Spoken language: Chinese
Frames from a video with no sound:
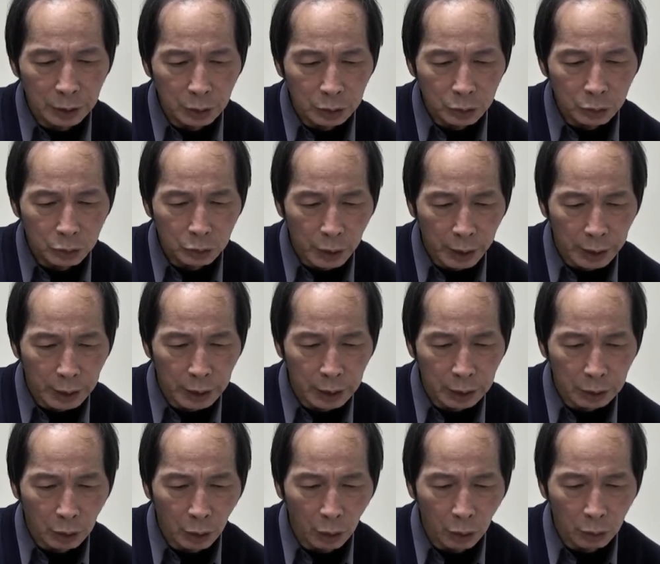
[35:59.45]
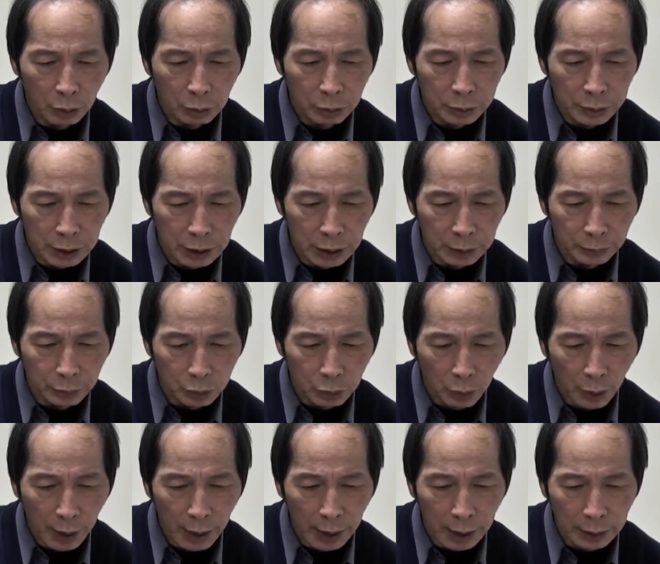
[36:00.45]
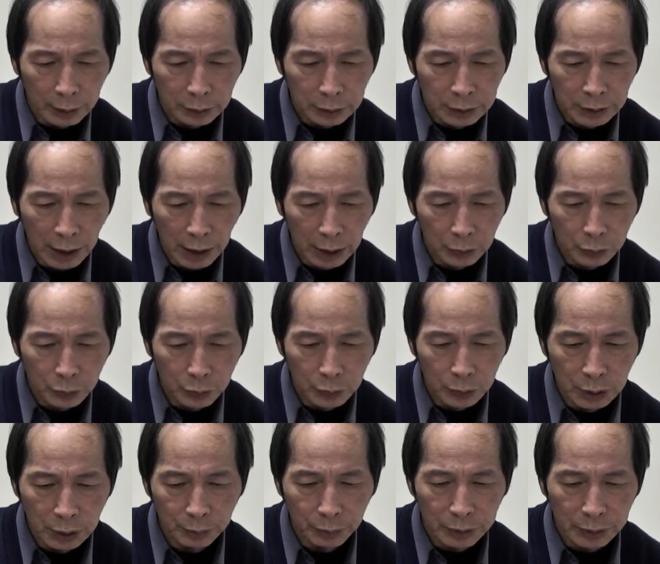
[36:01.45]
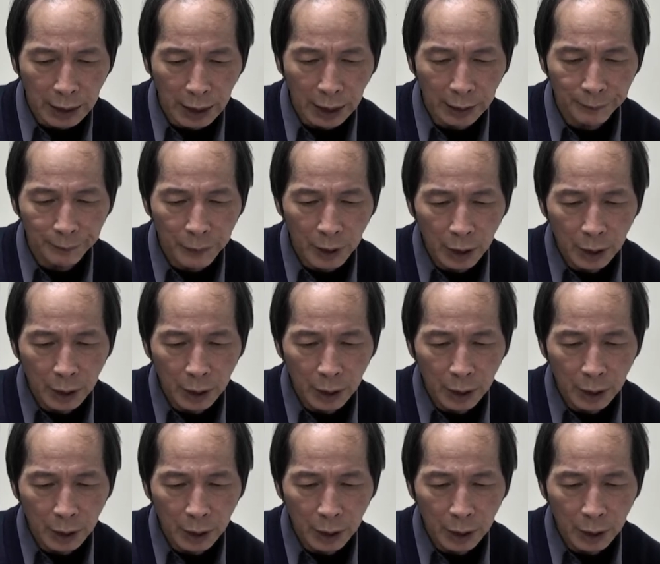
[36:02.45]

虽空亦不断，相续不长，